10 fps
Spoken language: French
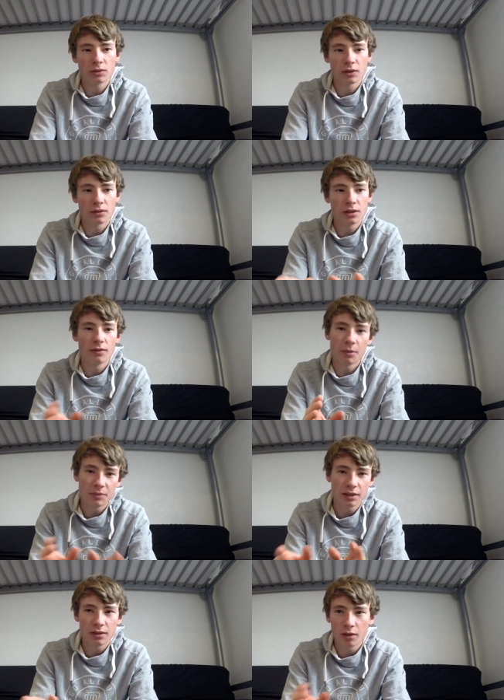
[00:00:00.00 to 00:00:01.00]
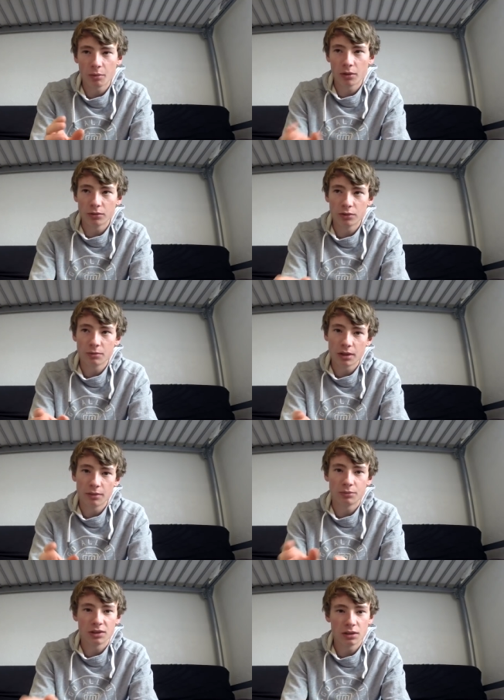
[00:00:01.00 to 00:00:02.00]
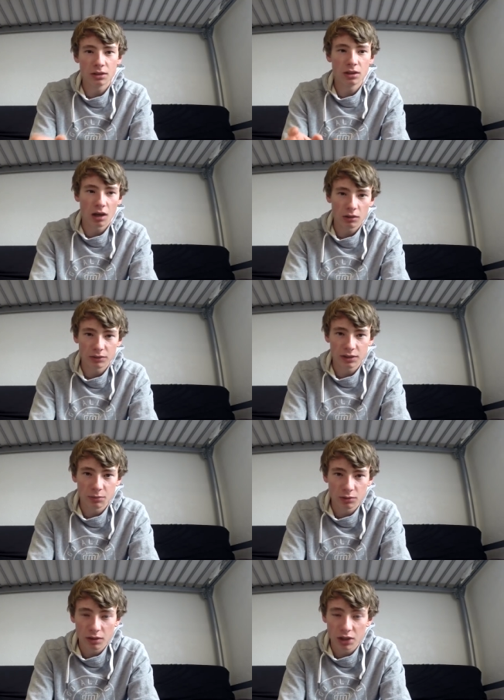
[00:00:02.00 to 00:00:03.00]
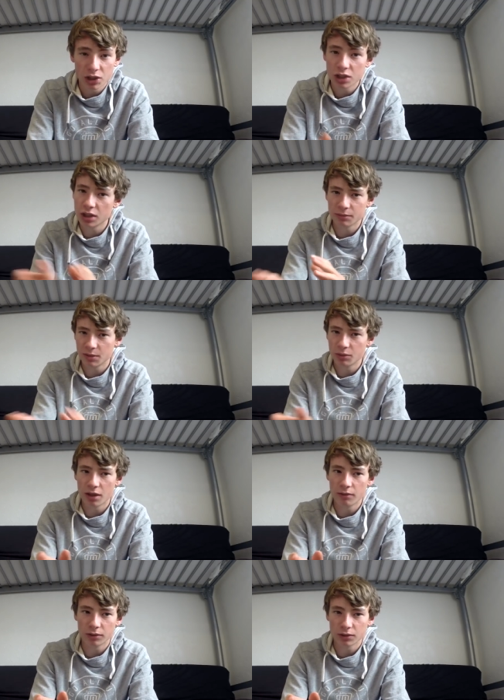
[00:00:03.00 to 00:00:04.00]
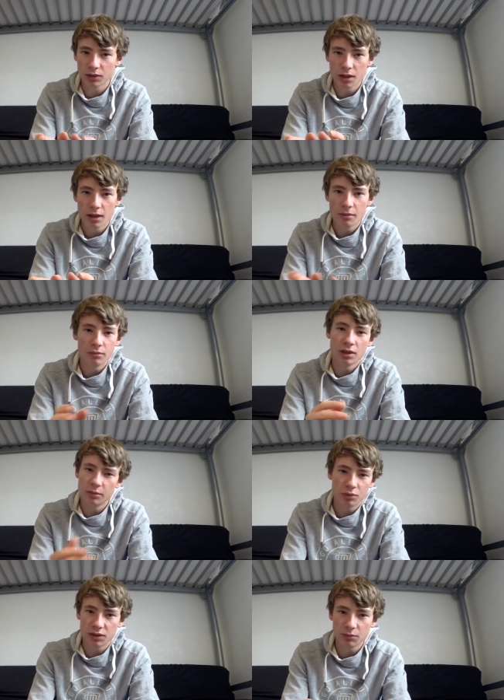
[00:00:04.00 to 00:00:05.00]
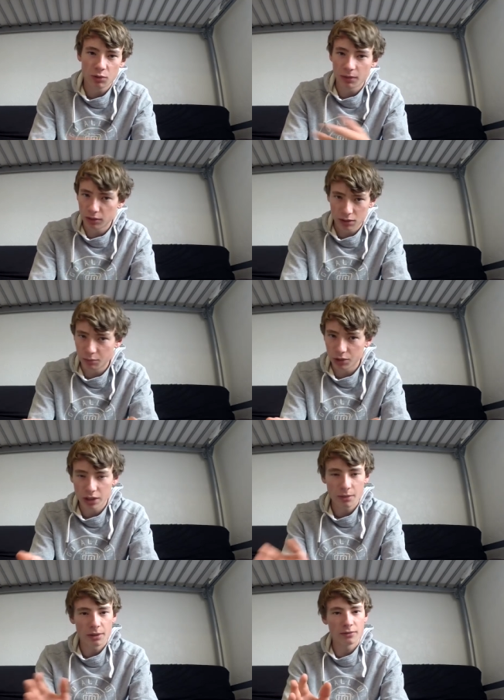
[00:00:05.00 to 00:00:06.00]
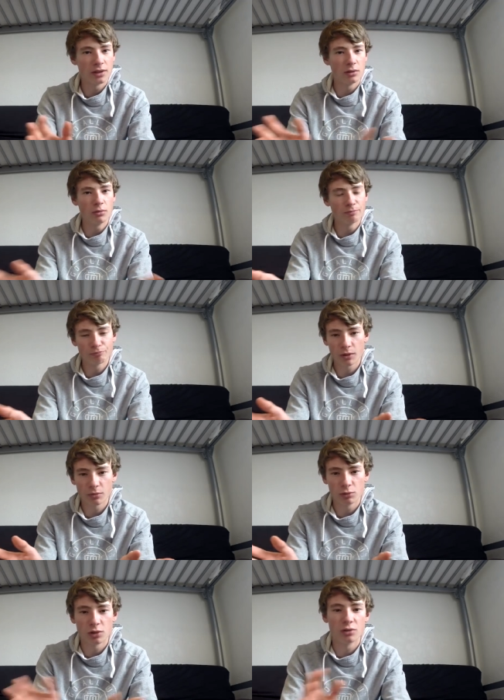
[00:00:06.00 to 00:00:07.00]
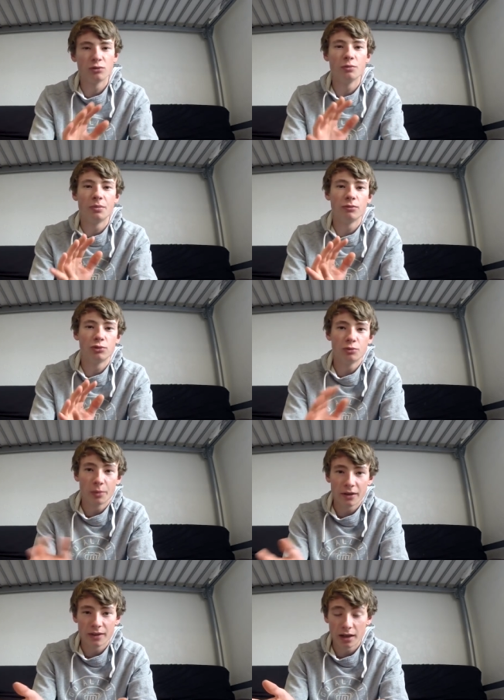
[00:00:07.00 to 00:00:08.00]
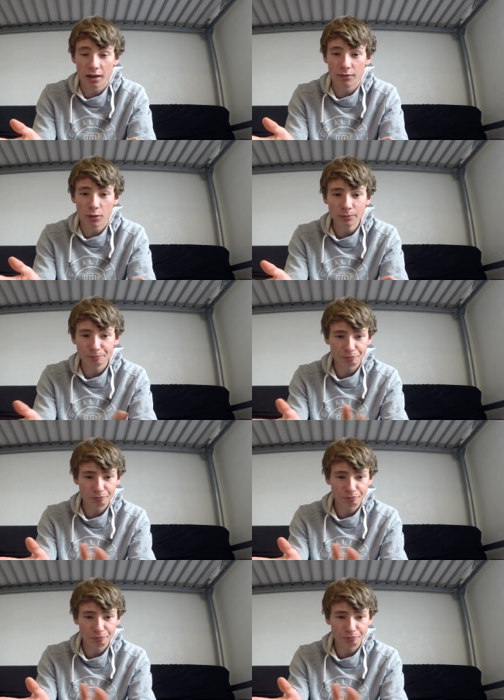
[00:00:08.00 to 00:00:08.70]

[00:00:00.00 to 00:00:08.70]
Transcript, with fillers: ça, il va peut-être y avoir pendant deux semaines un petit ralentissement sur la chaîne. J'ai un petit peu d'avance, mais il est possible que mercredi prochain, il n'y ait pas de vidéo. je, vous, préviens avant.